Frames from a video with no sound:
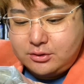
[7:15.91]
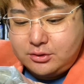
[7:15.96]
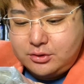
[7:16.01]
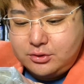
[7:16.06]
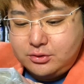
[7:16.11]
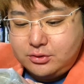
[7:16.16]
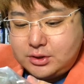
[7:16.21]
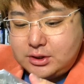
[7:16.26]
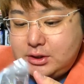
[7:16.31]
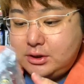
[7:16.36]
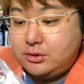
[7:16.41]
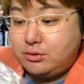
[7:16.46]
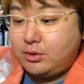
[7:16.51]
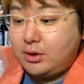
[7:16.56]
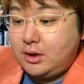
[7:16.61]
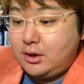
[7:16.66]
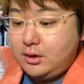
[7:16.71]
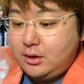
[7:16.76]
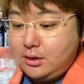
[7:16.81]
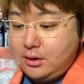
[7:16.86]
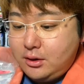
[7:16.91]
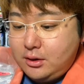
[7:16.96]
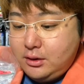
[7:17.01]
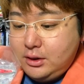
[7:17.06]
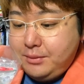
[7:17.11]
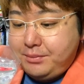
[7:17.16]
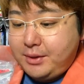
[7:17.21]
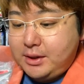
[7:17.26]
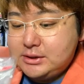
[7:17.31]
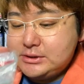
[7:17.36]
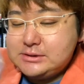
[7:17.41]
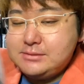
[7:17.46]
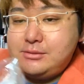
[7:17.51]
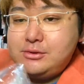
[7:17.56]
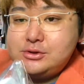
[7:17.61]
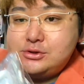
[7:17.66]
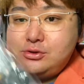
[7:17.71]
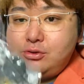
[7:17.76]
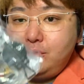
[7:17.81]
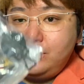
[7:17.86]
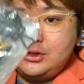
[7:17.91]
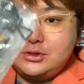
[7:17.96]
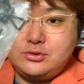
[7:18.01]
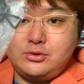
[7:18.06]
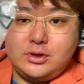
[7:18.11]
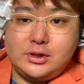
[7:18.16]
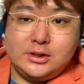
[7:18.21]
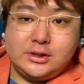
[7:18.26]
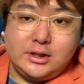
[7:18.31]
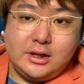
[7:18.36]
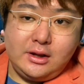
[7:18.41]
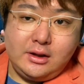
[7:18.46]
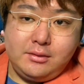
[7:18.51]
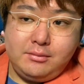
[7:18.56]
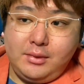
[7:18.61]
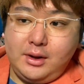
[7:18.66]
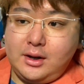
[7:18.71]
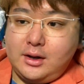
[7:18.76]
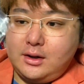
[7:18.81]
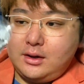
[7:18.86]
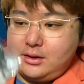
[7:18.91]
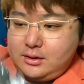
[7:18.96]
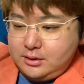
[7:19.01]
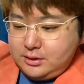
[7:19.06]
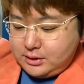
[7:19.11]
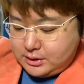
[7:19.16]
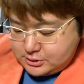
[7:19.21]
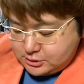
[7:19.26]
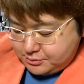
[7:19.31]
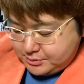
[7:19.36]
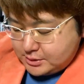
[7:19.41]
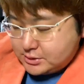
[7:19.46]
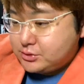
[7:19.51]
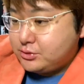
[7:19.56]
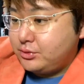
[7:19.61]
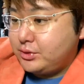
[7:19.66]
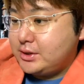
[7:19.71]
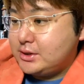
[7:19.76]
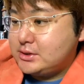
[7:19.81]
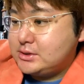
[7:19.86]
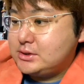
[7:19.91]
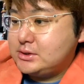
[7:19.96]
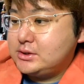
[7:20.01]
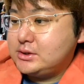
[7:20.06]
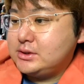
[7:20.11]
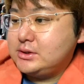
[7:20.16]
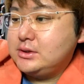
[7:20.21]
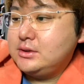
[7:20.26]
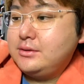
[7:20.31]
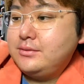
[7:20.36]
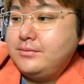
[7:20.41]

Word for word: 竜金とか。で、パーツも揃ってそうなんで、まあ、遊べそうです。